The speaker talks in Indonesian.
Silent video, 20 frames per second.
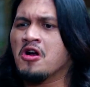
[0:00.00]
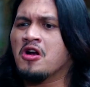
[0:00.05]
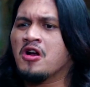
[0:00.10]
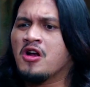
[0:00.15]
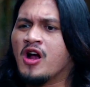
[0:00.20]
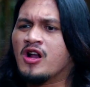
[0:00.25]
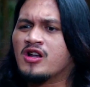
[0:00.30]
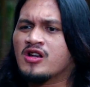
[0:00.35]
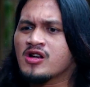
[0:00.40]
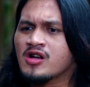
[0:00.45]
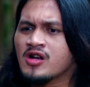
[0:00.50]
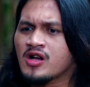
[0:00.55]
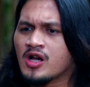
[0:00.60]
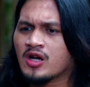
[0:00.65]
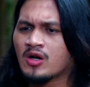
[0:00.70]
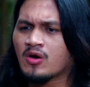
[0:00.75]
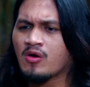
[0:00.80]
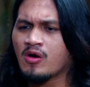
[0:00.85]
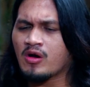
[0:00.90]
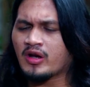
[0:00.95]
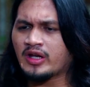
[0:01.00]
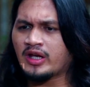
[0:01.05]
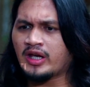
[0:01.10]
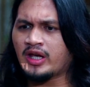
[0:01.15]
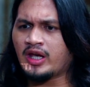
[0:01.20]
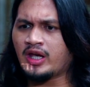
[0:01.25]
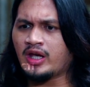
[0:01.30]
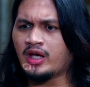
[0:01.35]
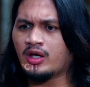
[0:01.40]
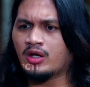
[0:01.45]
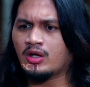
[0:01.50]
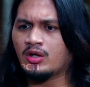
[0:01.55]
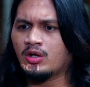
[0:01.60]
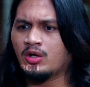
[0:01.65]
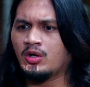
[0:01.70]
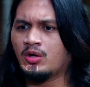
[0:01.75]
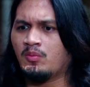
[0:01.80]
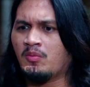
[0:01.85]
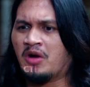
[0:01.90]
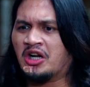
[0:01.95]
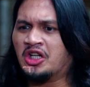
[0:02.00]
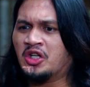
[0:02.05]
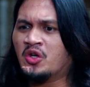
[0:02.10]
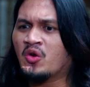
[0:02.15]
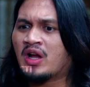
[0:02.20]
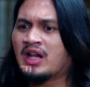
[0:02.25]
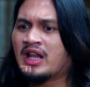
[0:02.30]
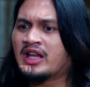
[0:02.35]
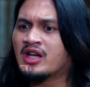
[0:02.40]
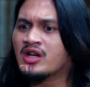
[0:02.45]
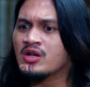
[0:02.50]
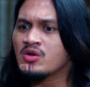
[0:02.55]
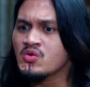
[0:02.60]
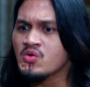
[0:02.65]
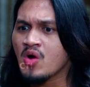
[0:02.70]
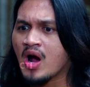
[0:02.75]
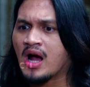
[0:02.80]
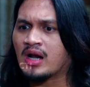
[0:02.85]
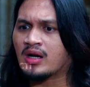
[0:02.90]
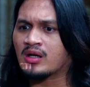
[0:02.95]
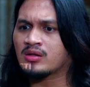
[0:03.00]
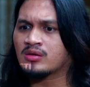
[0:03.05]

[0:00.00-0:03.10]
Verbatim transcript: Nggak denger kok, Ki. Bang Digo kan lagi keluar.